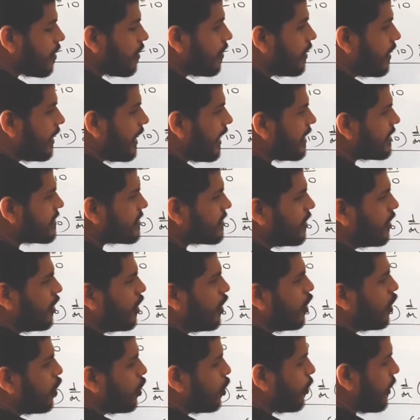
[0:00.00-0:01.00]
नेक्स्ट
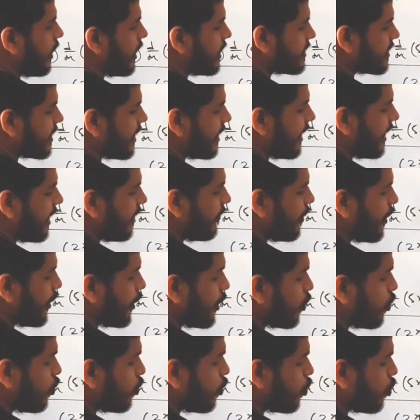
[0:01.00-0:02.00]
टू एक्स का
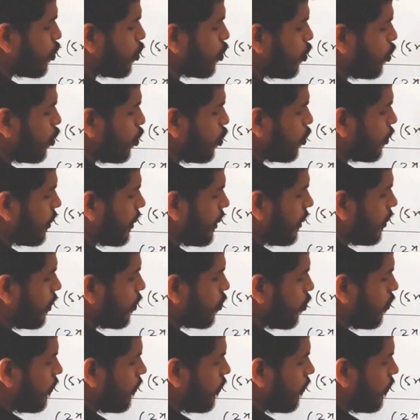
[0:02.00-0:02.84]
डेरिवेटिव टू इंटू